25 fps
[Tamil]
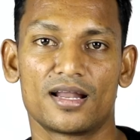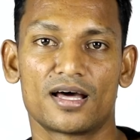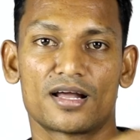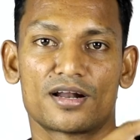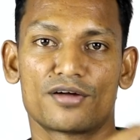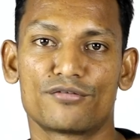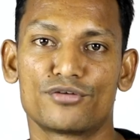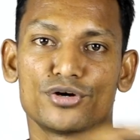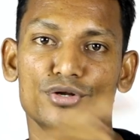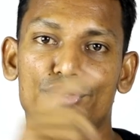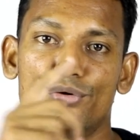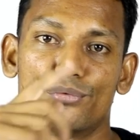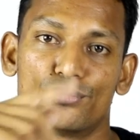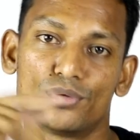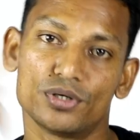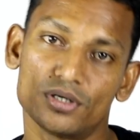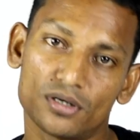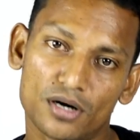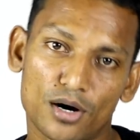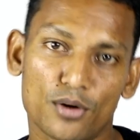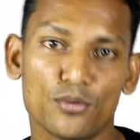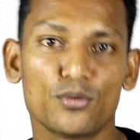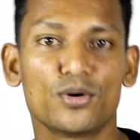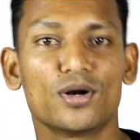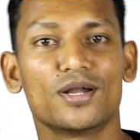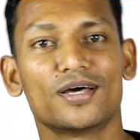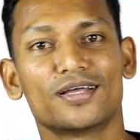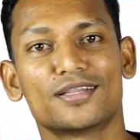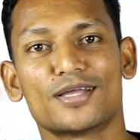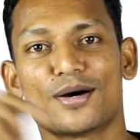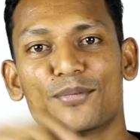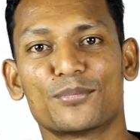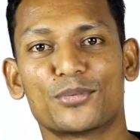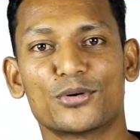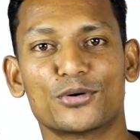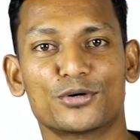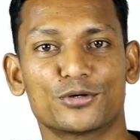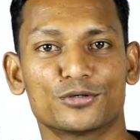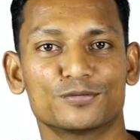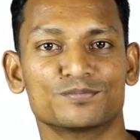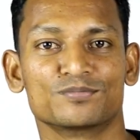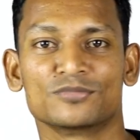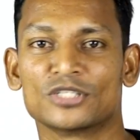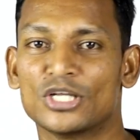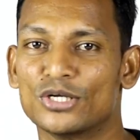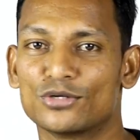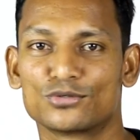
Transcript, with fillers: எல்லா ரெவன்யூவும் அவங்களுக்கு தான் போகும்